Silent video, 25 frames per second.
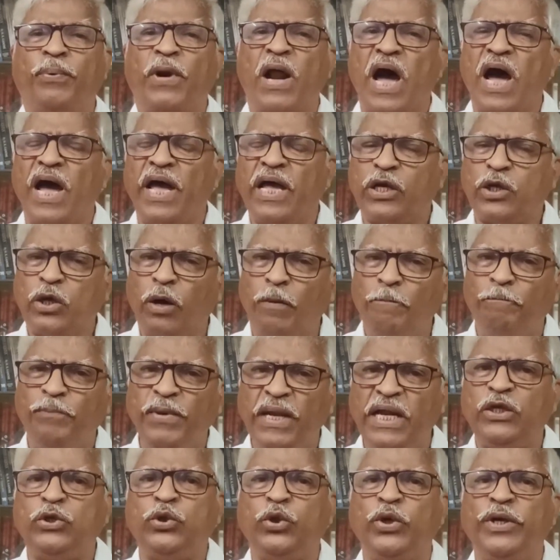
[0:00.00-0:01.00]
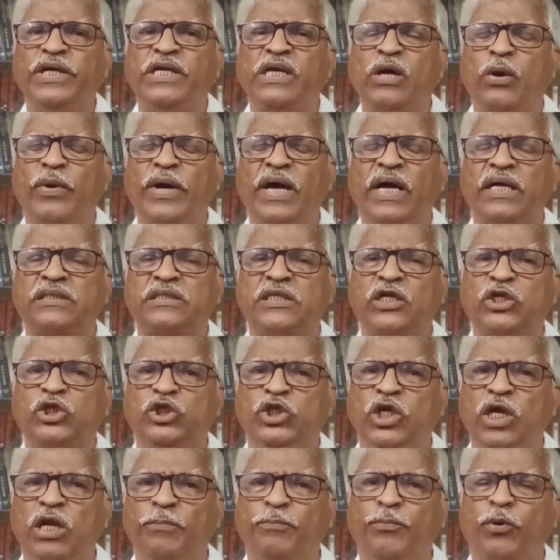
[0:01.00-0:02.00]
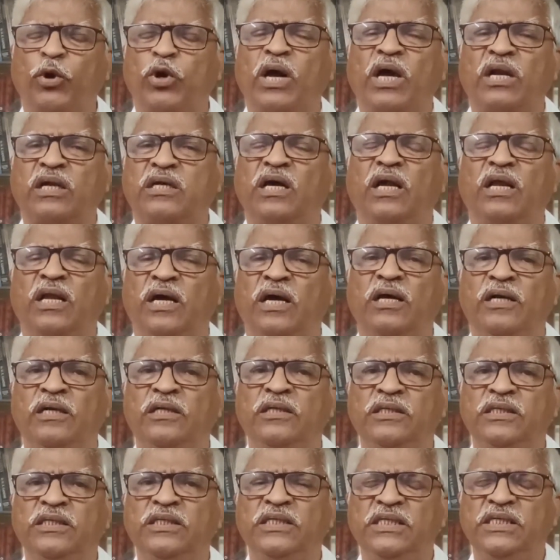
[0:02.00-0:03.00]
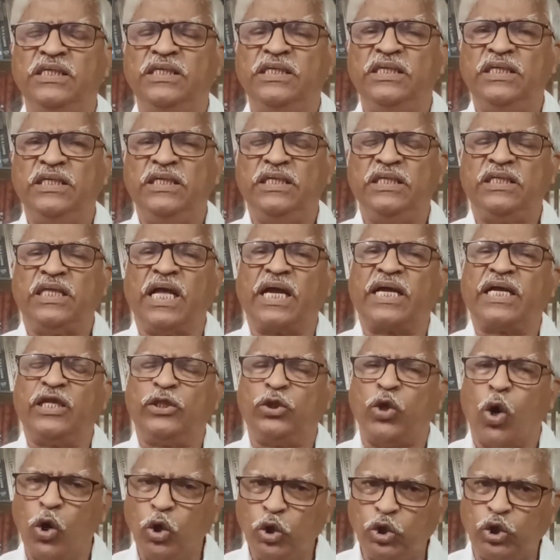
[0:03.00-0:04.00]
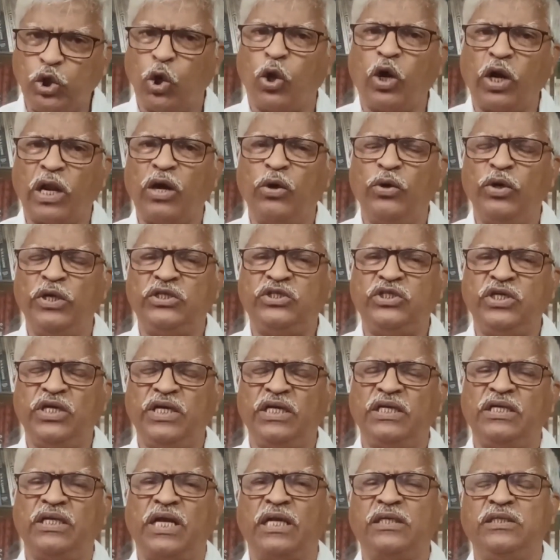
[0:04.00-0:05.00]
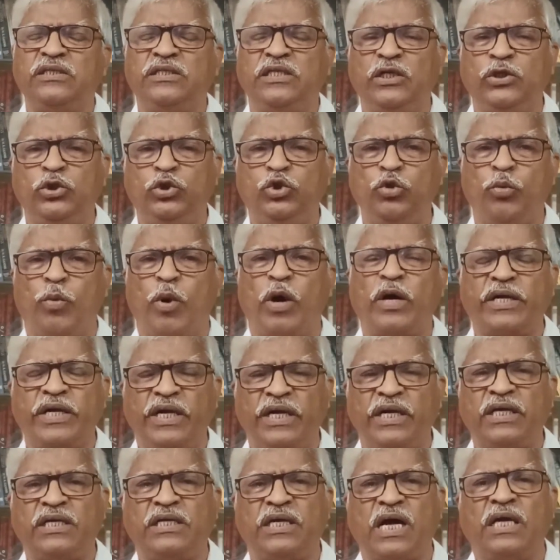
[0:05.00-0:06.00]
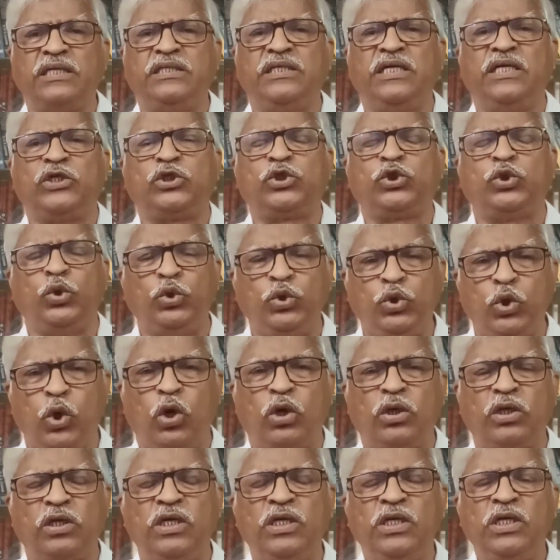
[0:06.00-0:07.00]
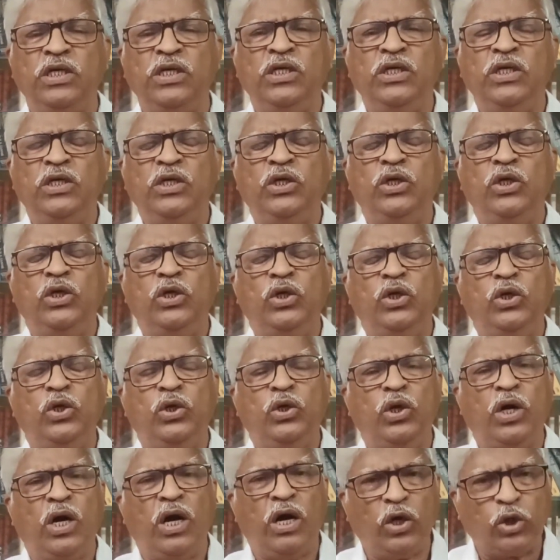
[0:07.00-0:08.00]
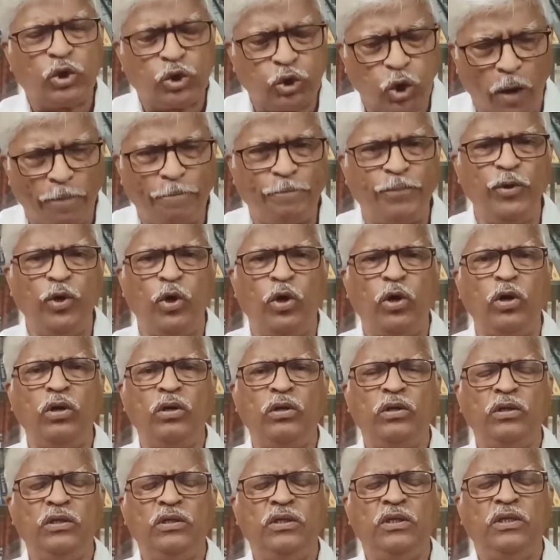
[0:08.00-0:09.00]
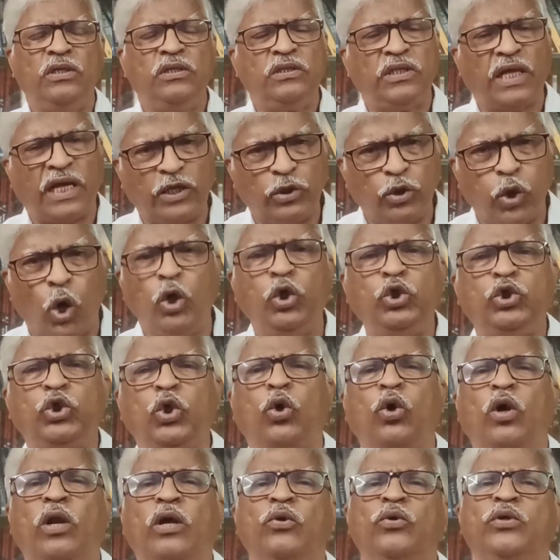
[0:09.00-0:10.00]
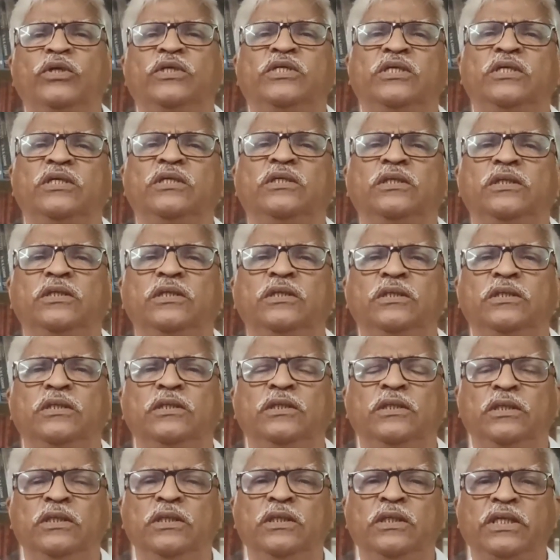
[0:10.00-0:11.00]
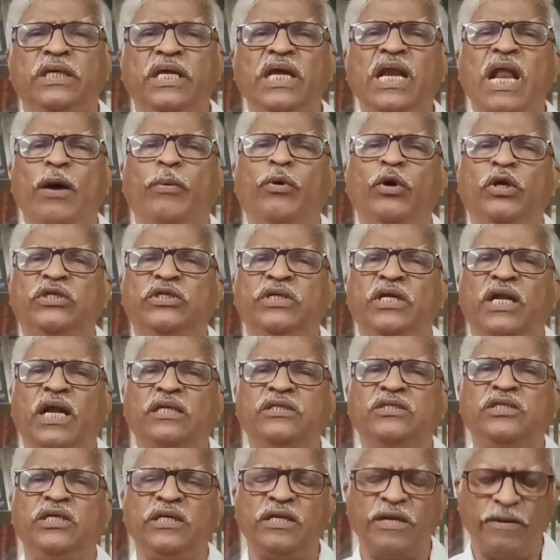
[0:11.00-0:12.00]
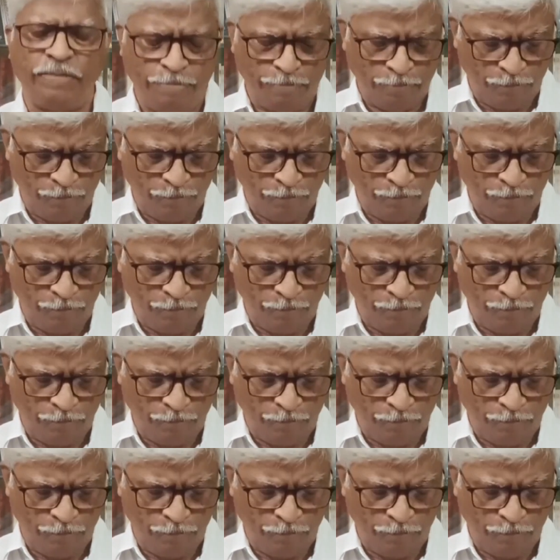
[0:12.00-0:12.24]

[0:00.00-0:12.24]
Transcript: প্রায় কমপ্লিট হয়ে যাওয়া একটা শিল্প কারখানা তাকে ধ্বংস করা হয়েছে রাজ্যের যুবকের কাজের সুযোগ স্বপ্ন তাকে ধ্বংস করা হয়েছে কী লাভ হয়েছে রাজ্যে